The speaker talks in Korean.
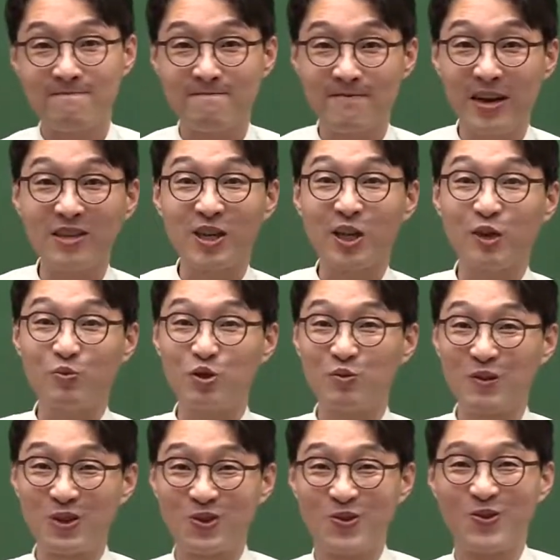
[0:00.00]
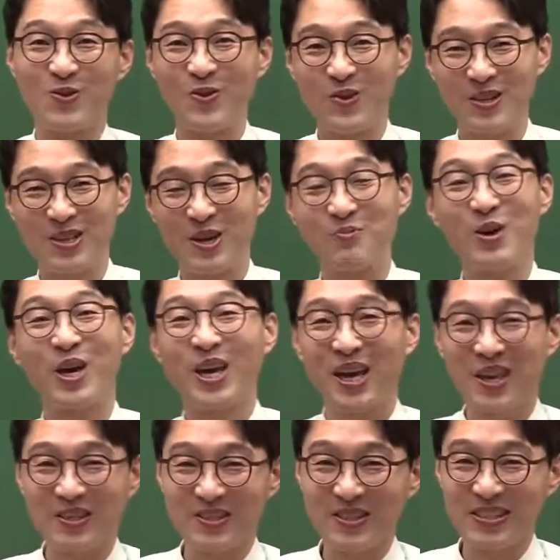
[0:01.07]
아니 저한테 묻지 마시고
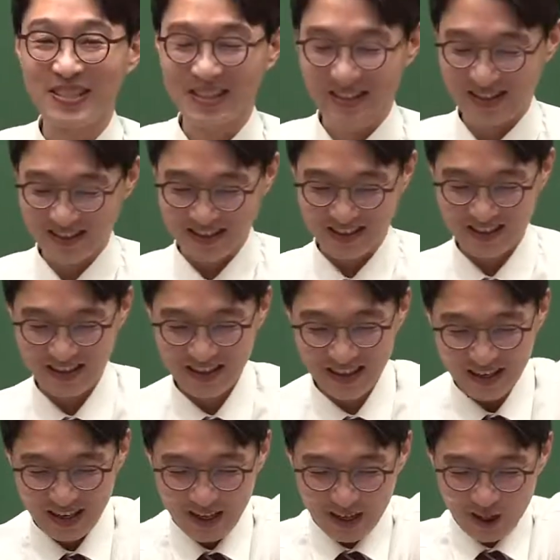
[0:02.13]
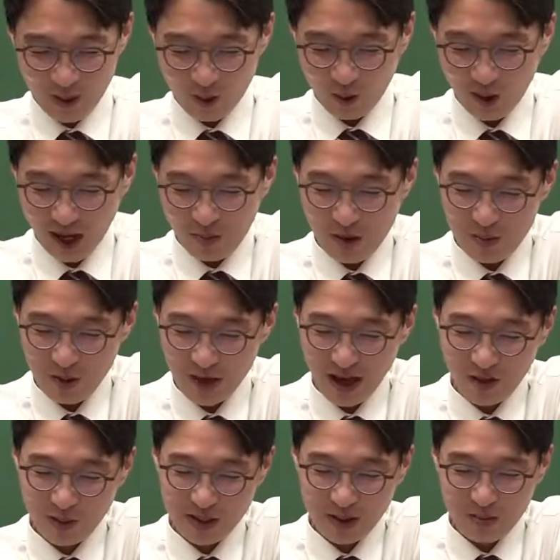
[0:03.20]
세무회계에서 그죠? 어. 그리고 동그라미
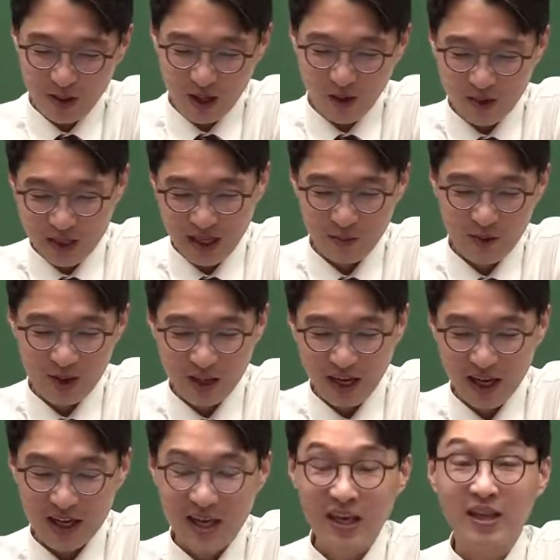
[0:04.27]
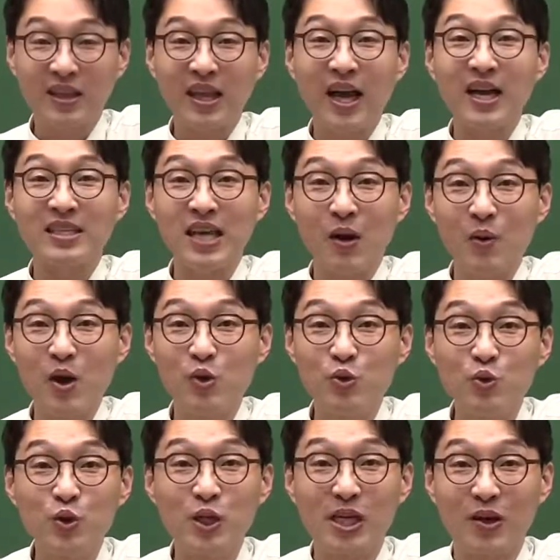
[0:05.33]
2번하고 3번하고 4번은 다 기타 사회
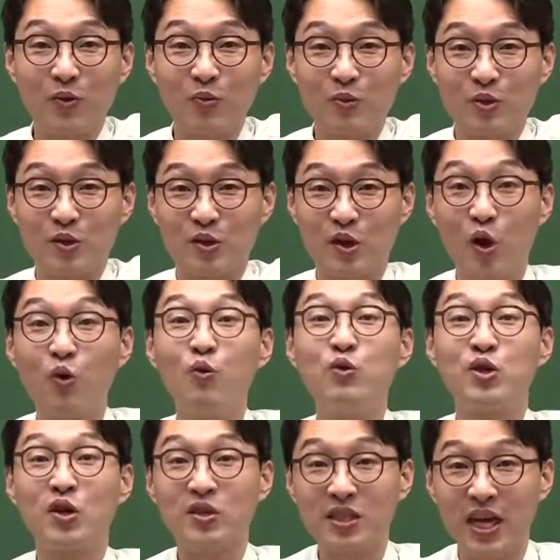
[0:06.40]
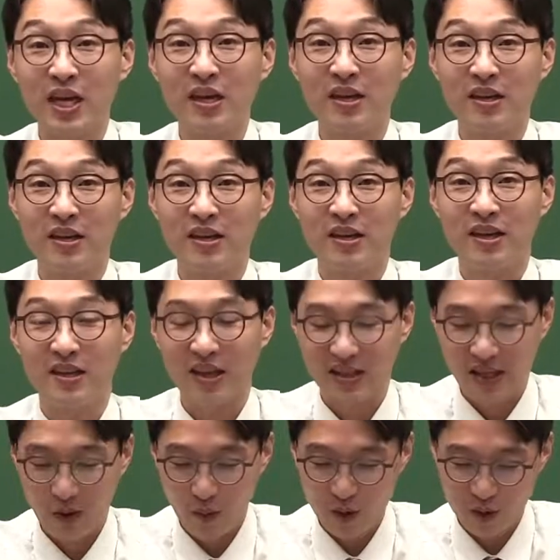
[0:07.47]
유출이라고 그러죠. 영구적 차이. 기타
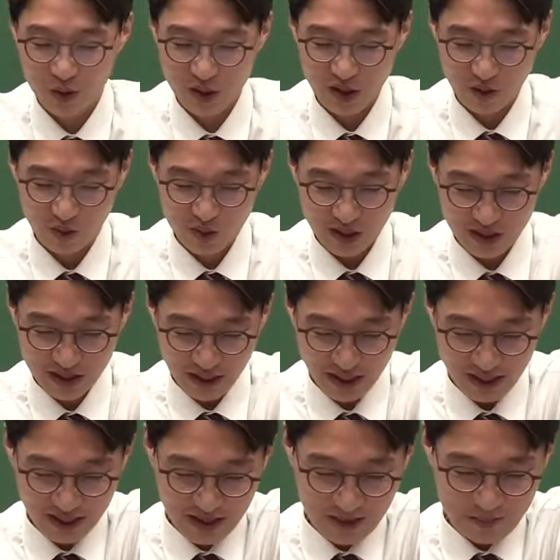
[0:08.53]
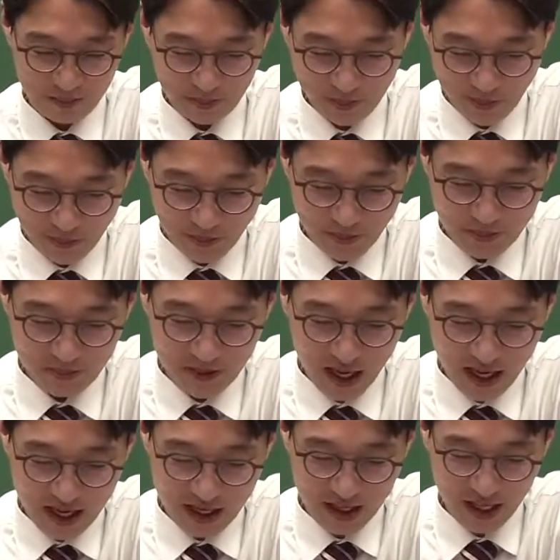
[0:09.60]
사회 유출, 영구적 차이.
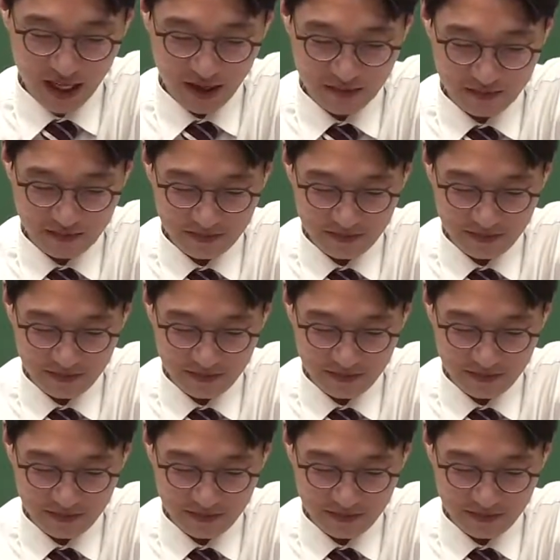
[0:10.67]
그 다음.